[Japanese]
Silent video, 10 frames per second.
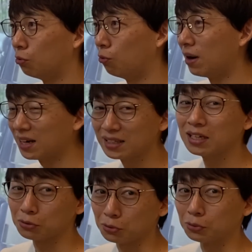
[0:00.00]
終わらな
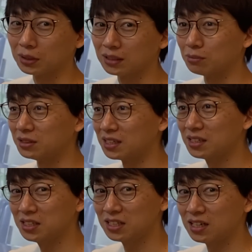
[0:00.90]
いということは多分ざら
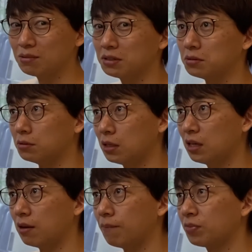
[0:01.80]
にしてありますの
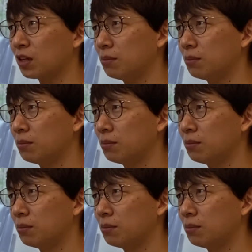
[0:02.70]
で、